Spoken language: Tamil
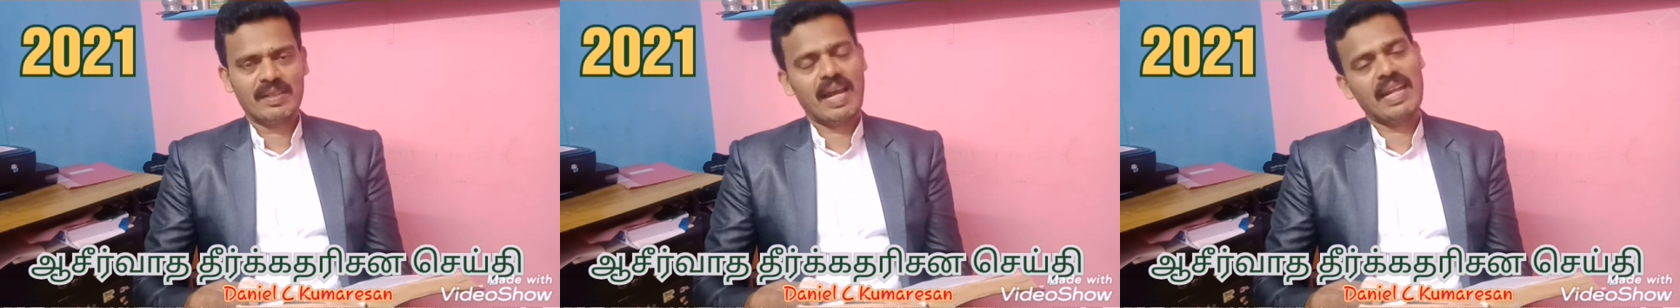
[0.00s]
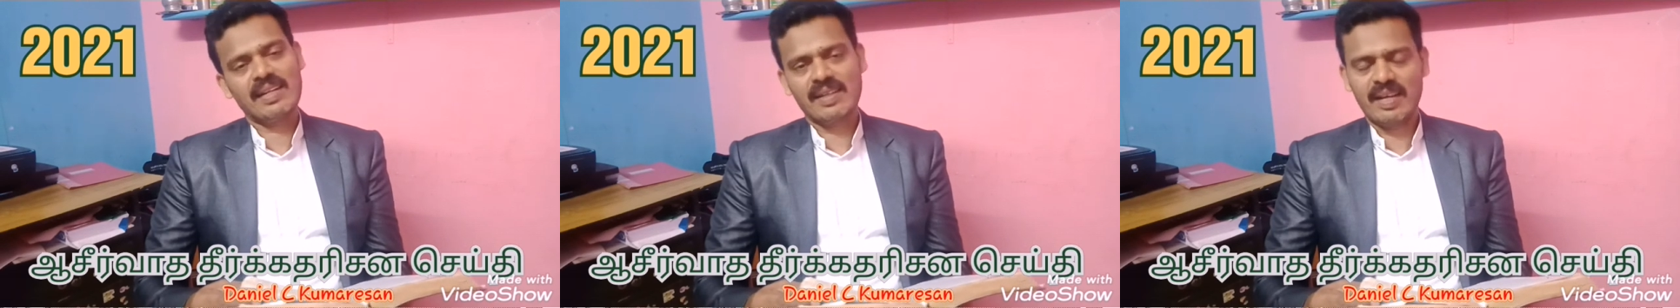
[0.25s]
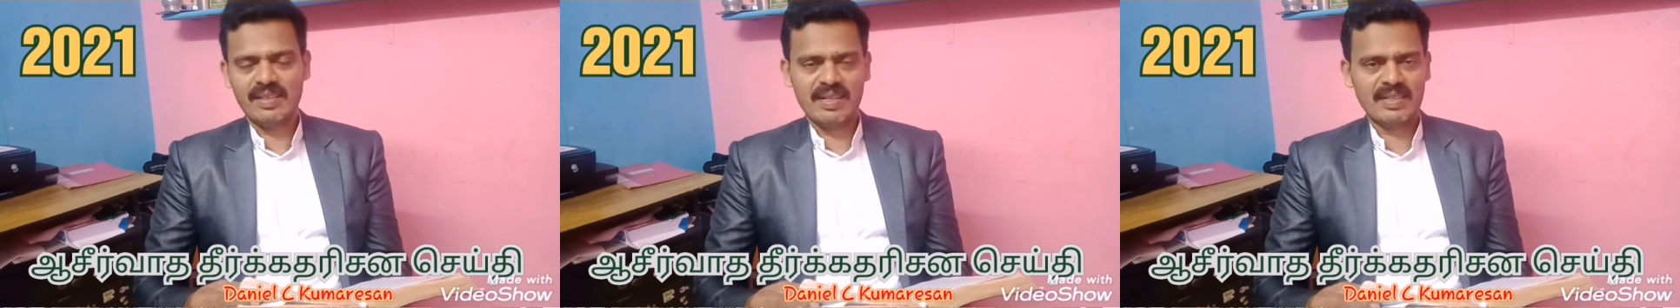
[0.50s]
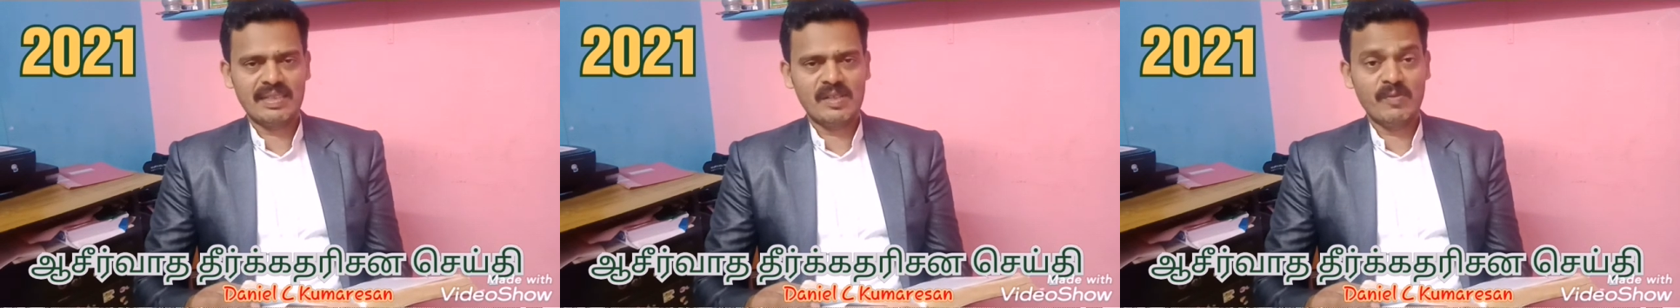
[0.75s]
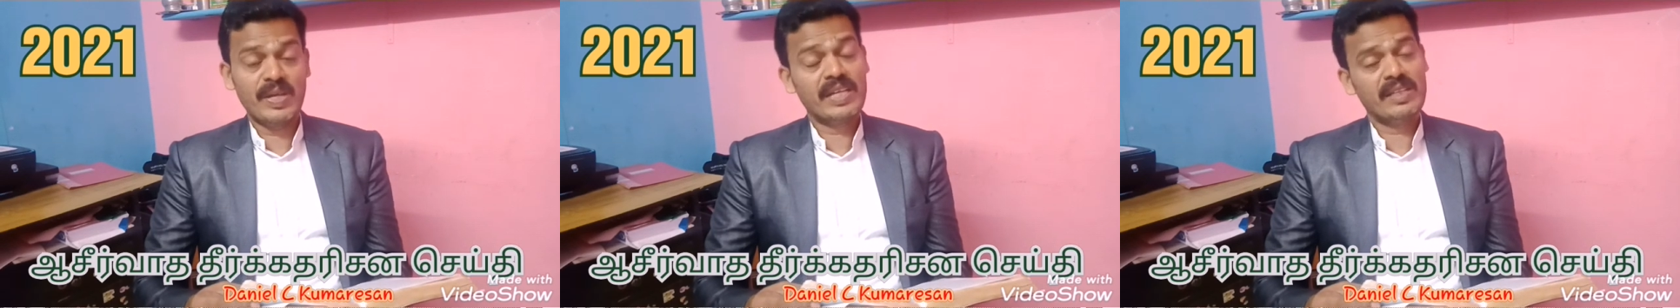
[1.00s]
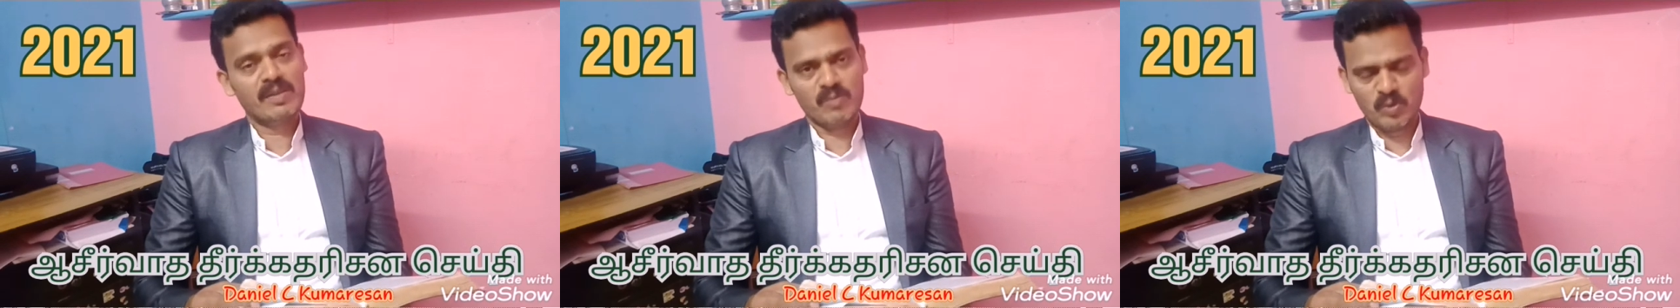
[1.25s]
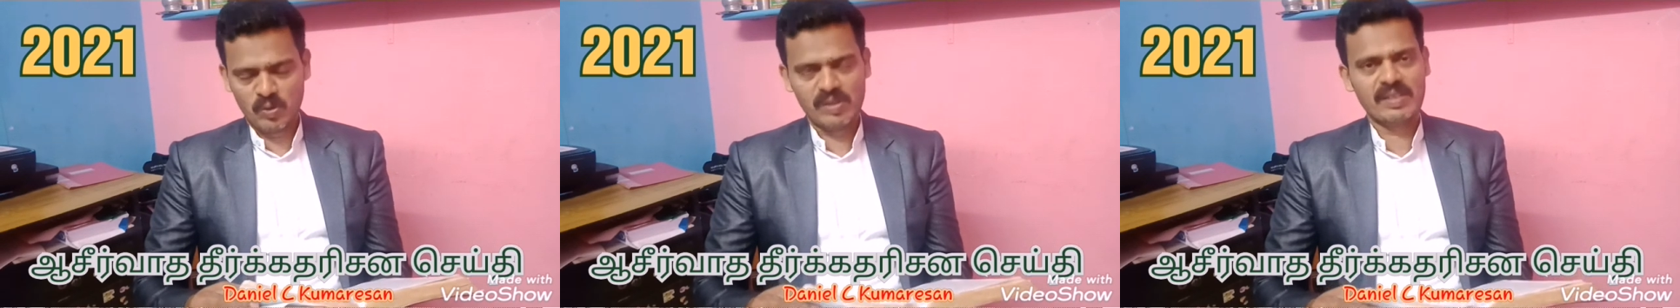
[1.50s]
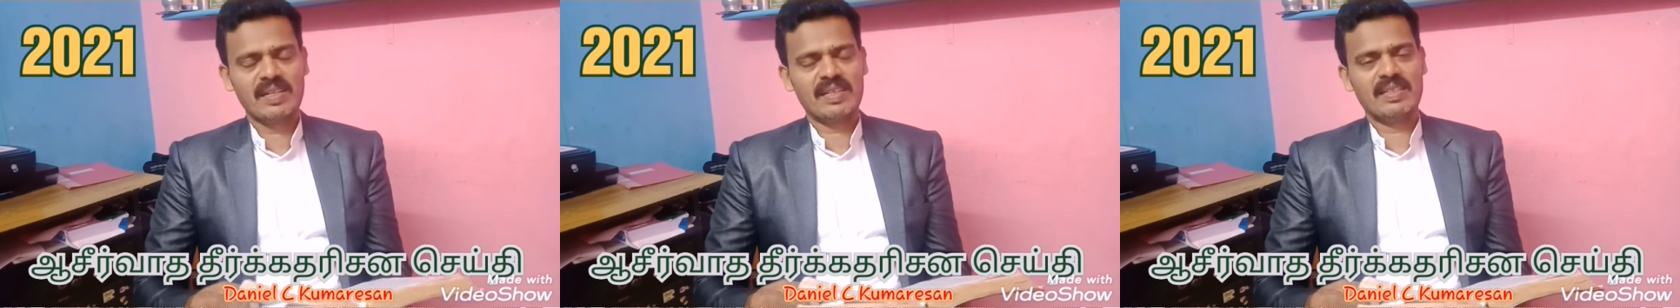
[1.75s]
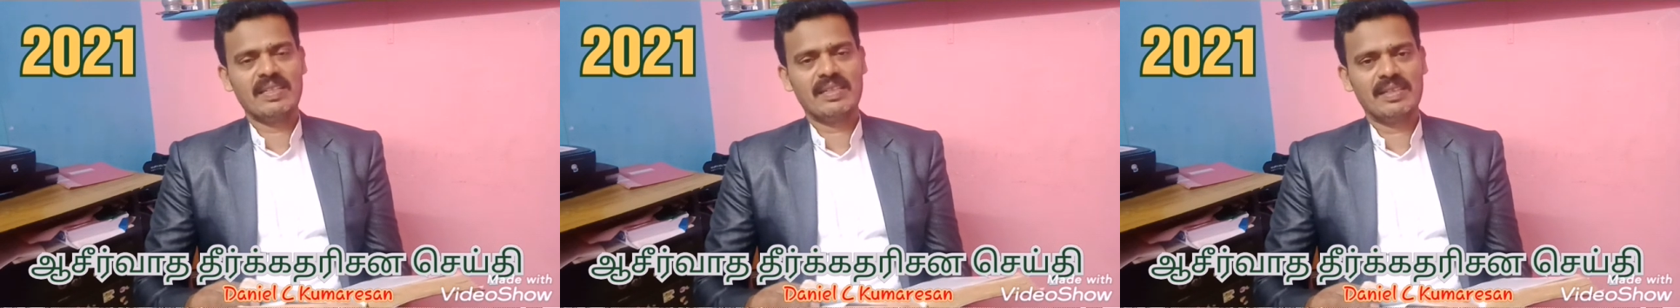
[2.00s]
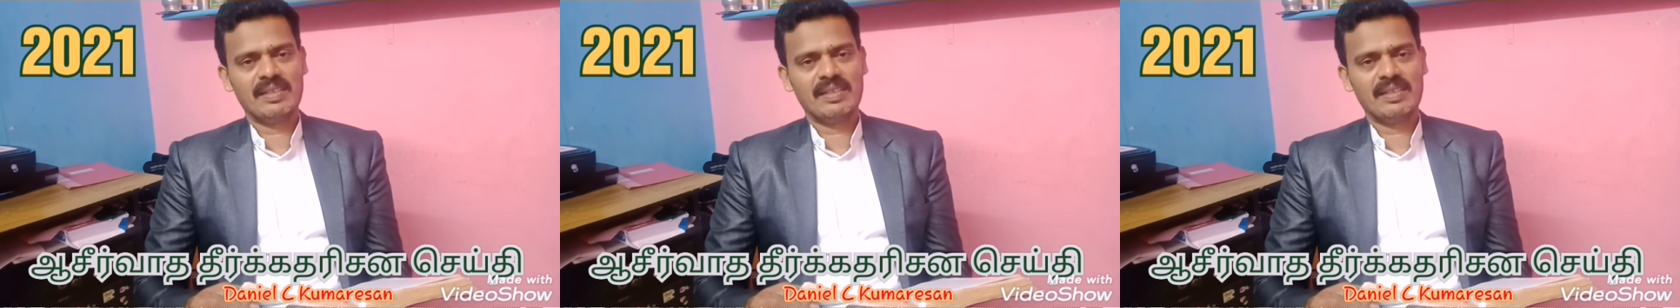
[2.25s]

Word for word: கலங்காதிருங்கள் வேதம் சொல்லுகிறது